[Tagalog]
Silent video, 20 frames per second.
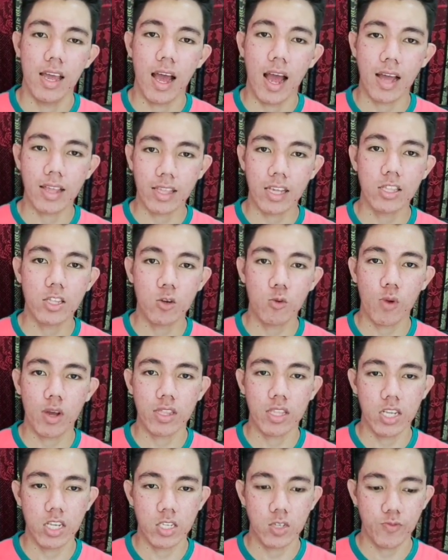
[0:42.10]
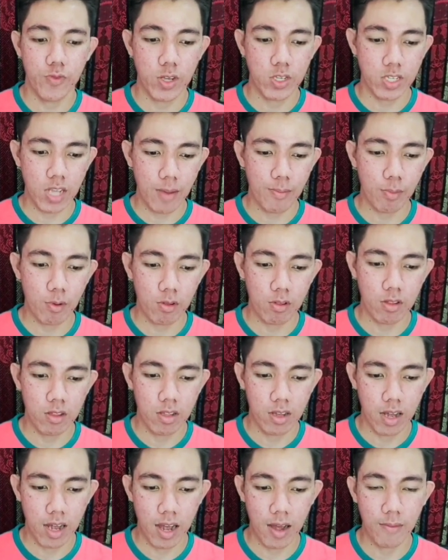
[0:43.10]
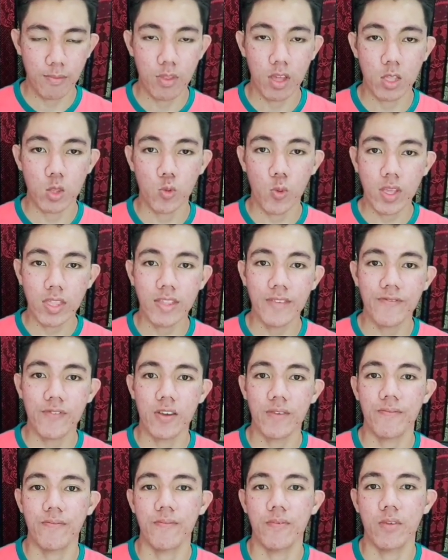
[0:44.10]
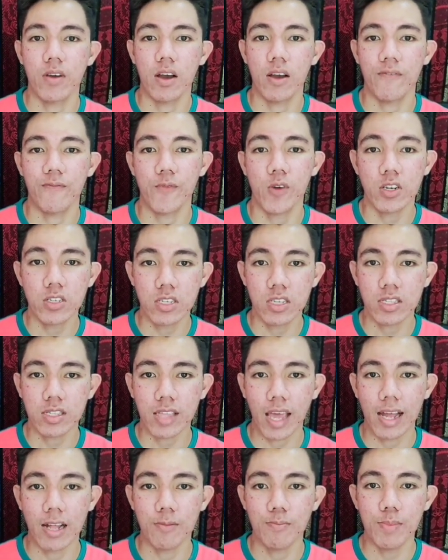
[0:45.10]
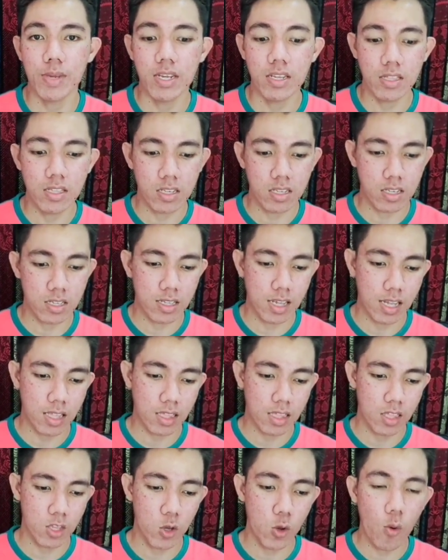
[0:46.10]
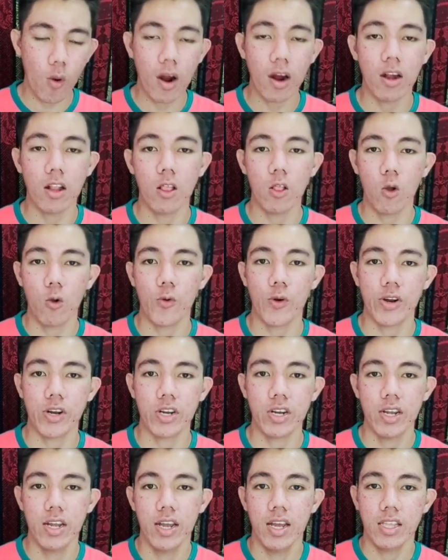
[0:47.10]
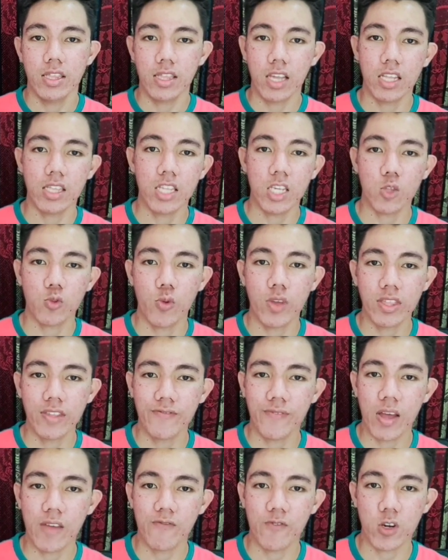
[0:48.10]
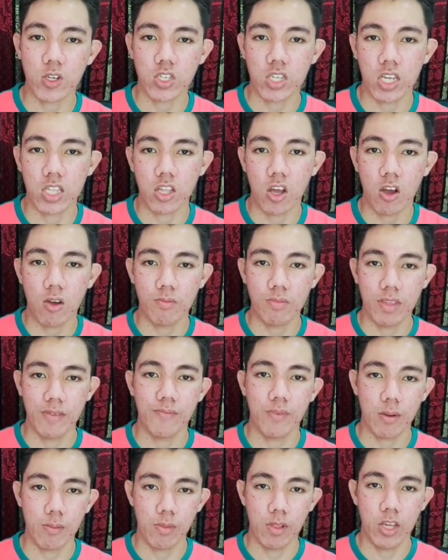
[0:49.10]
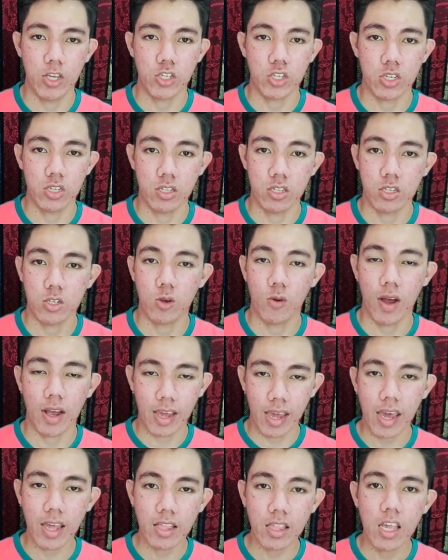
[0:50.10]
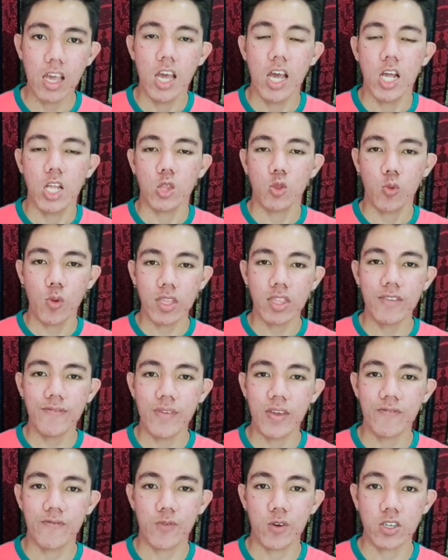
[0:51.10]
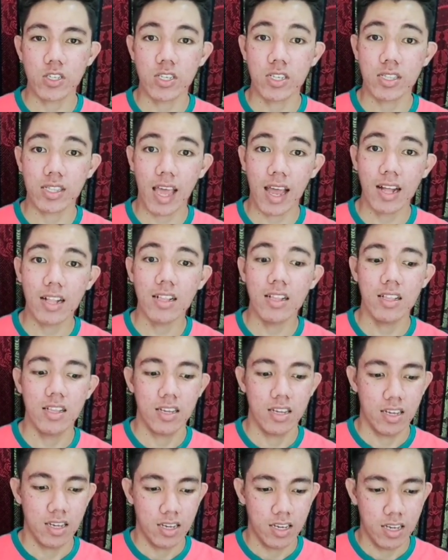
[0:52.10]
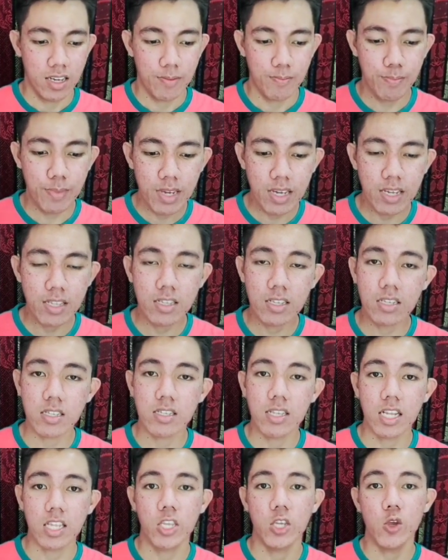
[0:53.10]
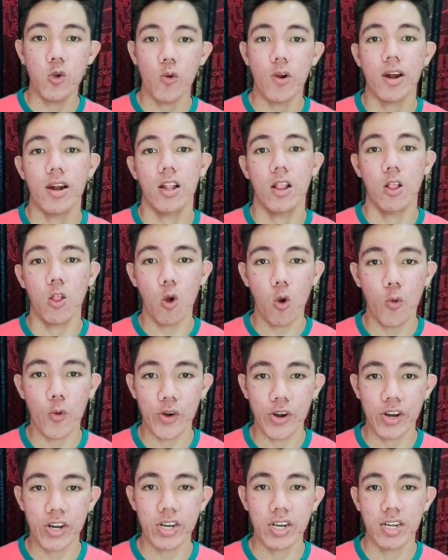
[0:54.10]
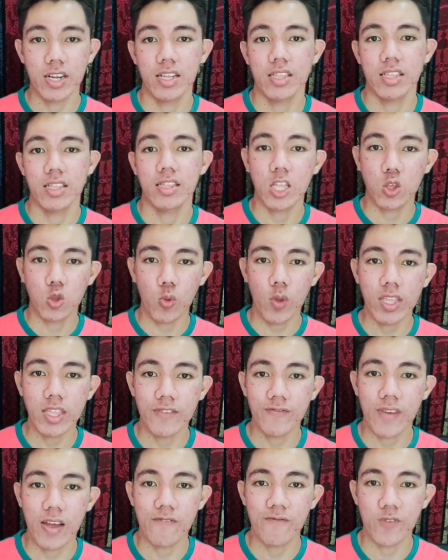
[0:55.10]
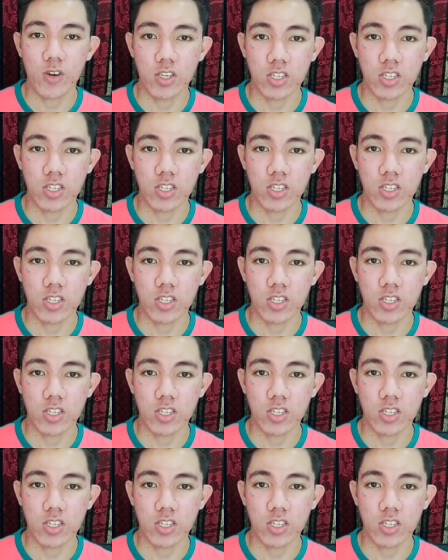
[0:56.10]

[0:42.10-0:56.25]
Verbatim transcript: Another one is, for example, um, the 25 percentile means that you are lower than the 25% of the population. So, again, 25 percentile means that you are lower than 25%